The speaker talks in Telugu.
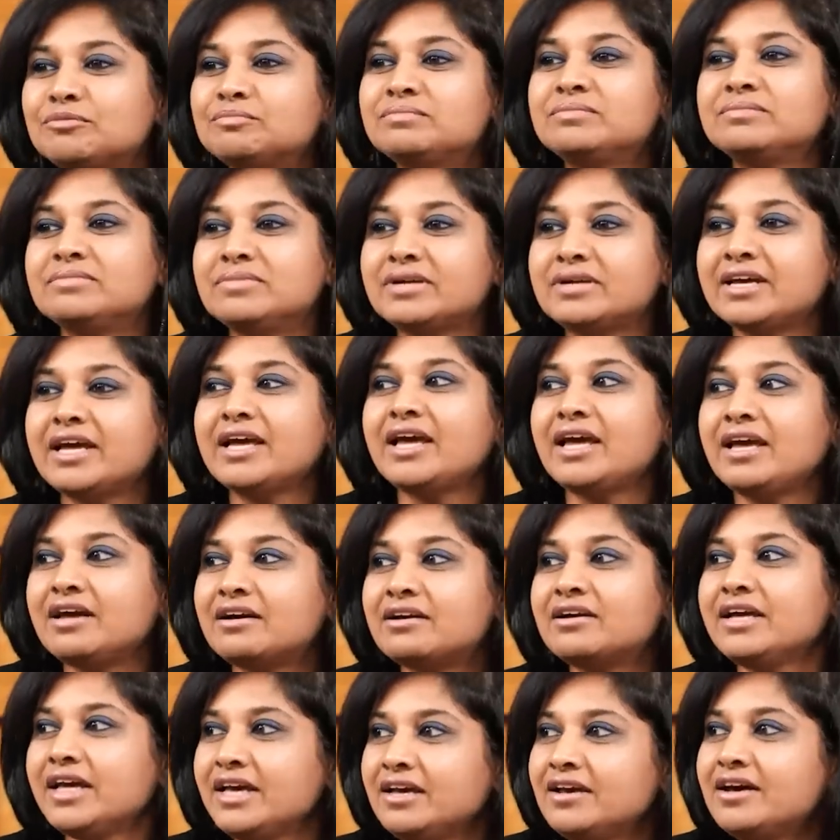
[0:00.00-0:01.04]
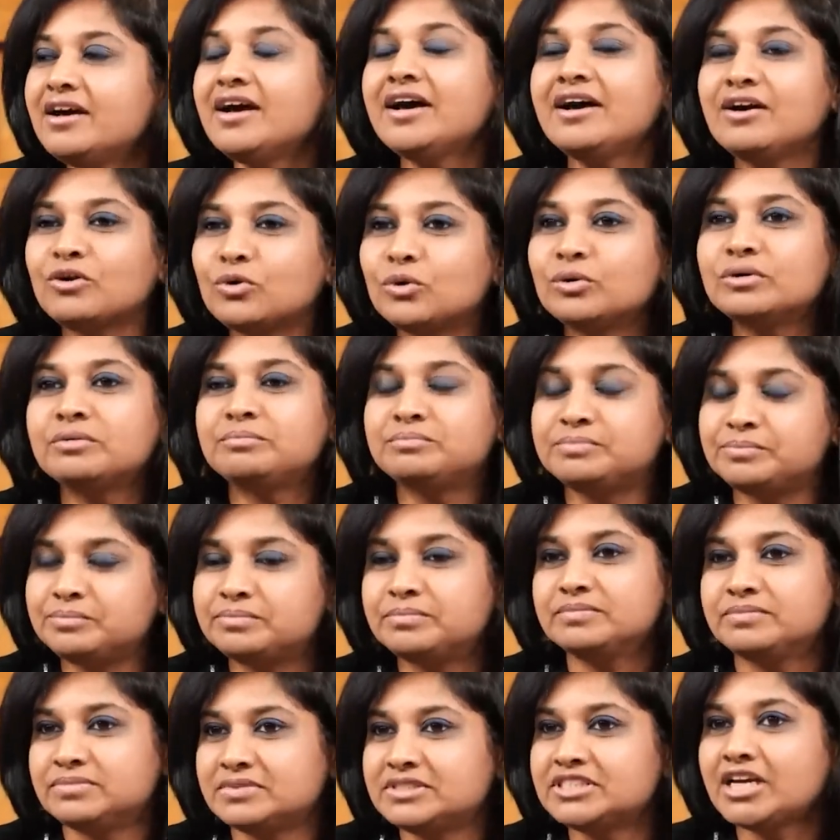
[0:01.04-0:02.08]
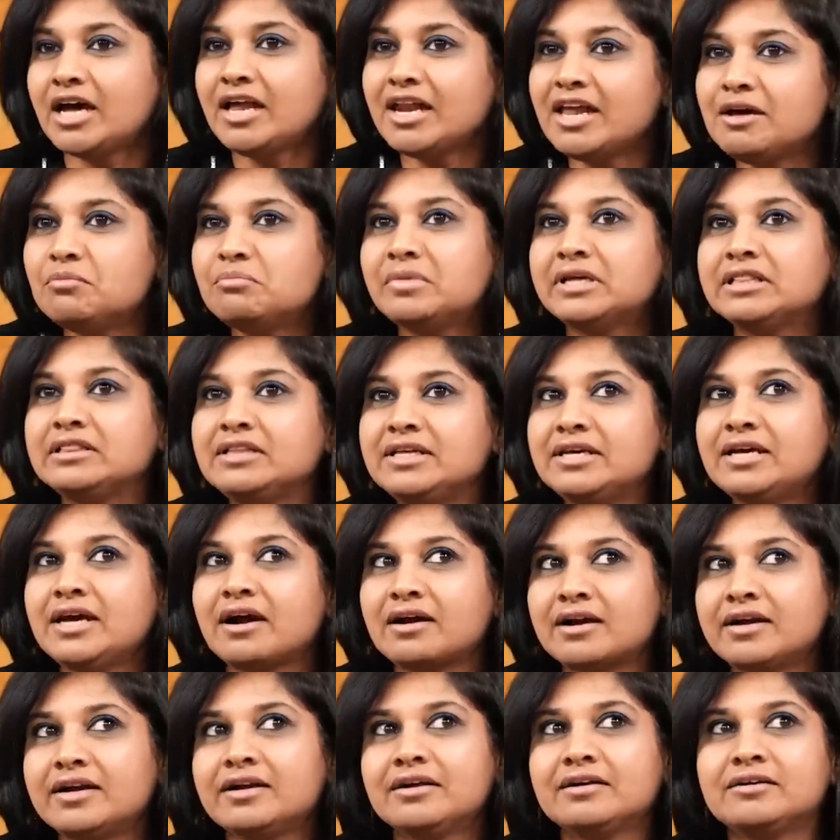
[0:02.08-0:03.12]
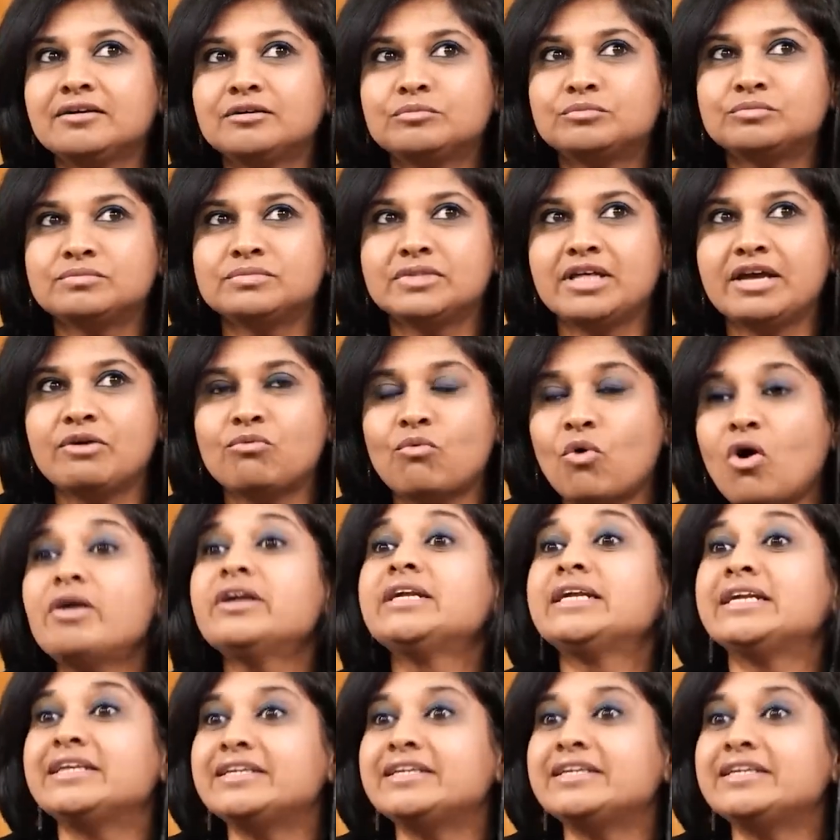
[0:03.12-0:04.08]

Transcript: uh, ఇంకా చాలా మంది అక్కడ దే వాంట్